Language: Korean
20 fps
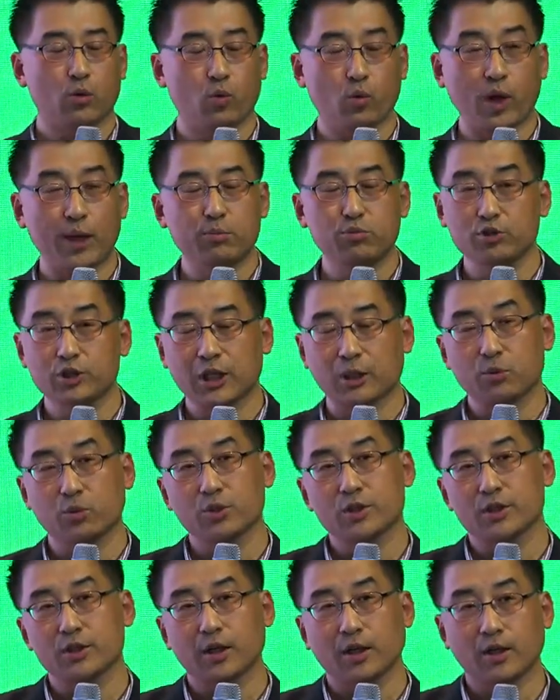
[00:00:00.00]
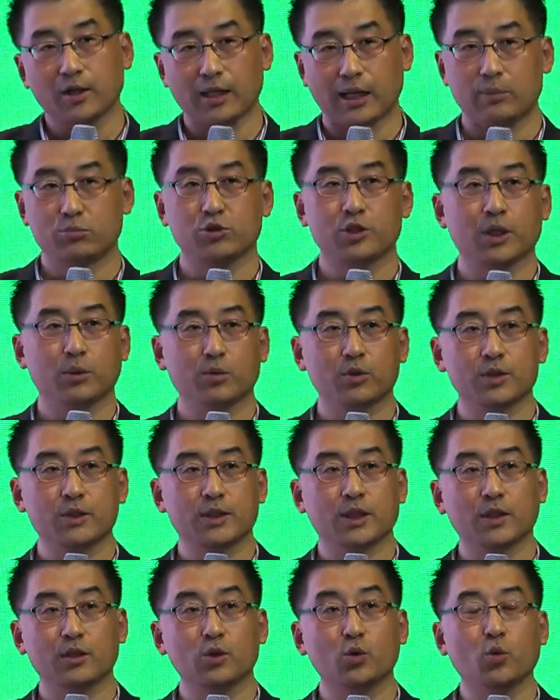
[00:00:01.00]
외부 자본 시장과 내부 자본
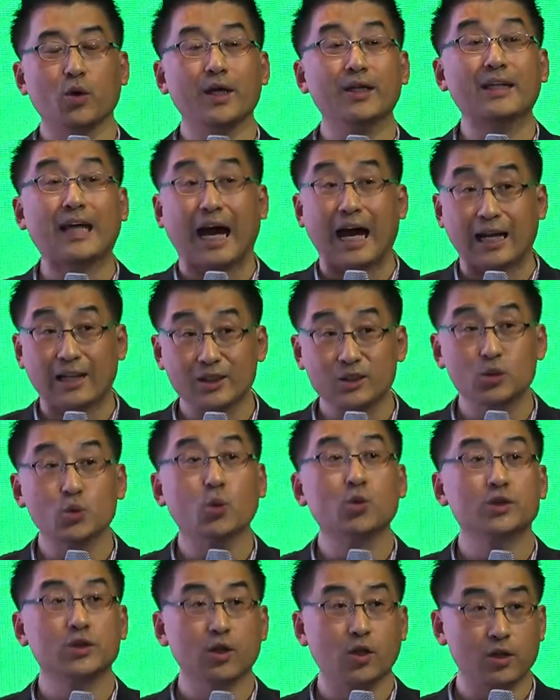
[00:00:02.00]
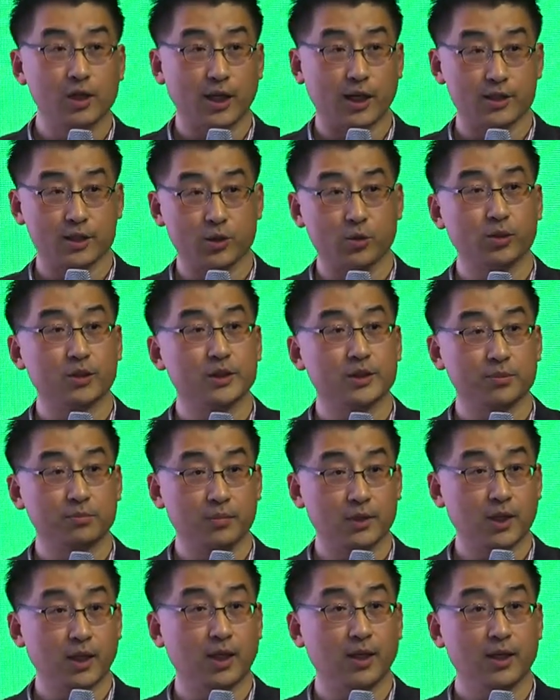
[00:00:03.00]
시장은 꽤 다른 속성을 가지고
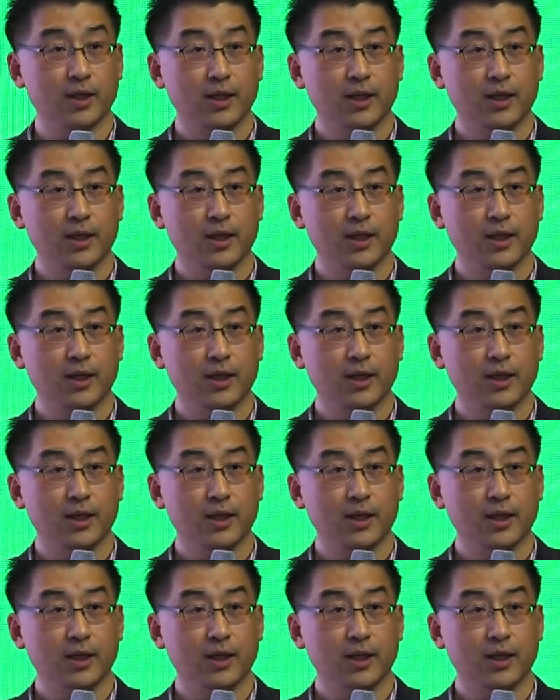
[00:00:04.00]
있습니다.